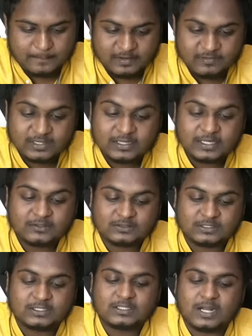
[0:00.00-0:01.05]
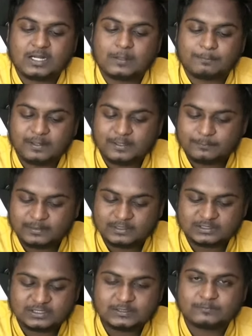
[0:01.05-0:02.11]
ఈ విధంగా అయితే వస్తుంది టాటా ప్లే
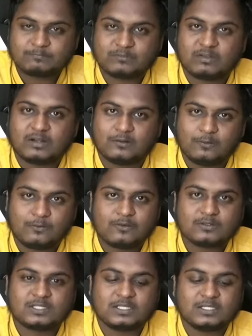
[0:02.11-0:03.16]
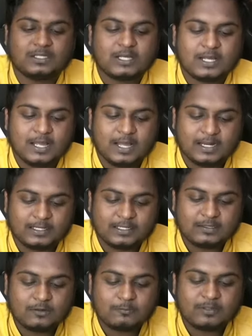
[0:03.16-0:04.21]
బిన్జీ వాళ్ళ లోగో వస్తుంది అండ్
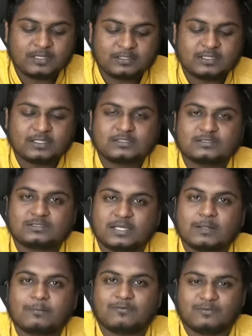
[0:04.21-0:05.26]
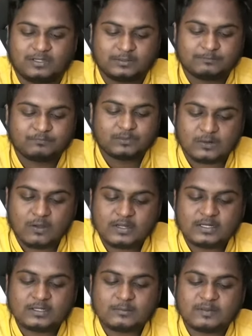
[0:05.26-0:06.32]
దీనిలో మీరైతే సైన్ అప్ అవ్వాలి
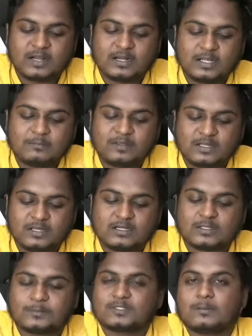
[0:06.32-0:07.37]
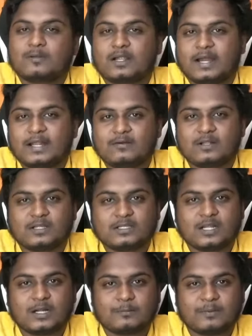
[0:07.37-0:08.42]
లాగిన్ మీరు ఆల్రెడీ మీ దగ్గర సబ్స్క్రైబర్ ఐడి ఉంటుంది కదా
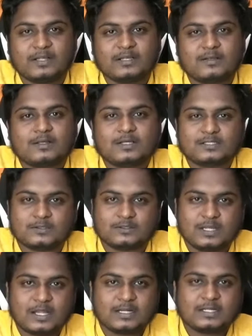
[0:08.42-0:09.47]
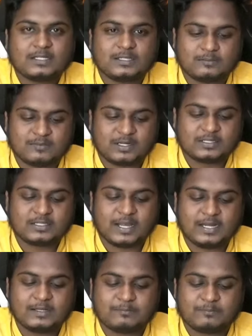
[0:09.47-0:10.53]
టాటా ప్లే సో దాన్ని ఇక్కడైతే
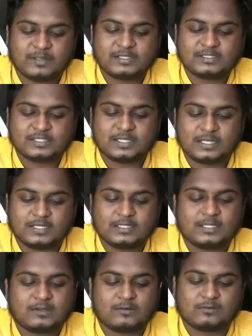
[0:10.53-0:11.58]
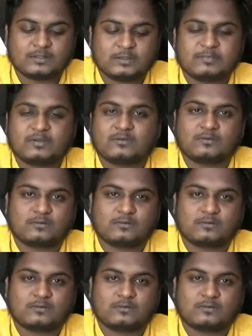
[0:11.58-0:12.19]
ఐడి పేస్ట్ చేయాలి లేకపోతే మీరు